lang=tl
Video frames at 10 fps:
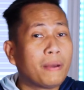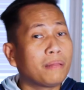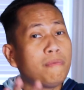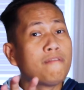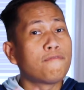
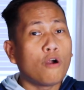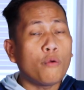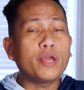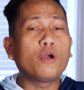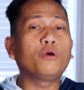But before
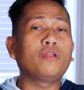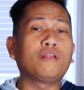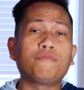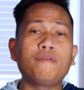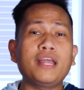we go to
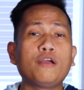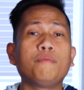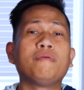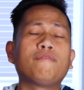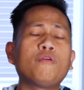that video,
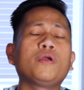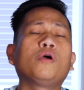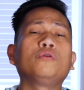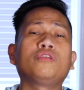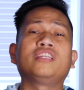before we
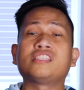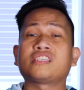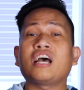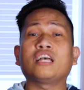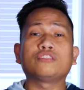go to that
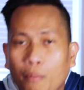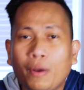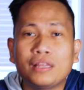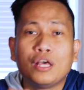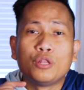discussion, I
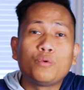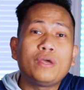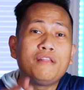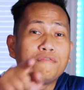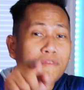want to
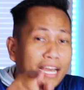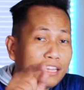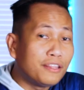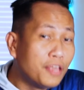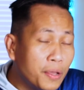
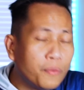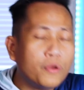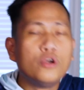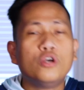invite you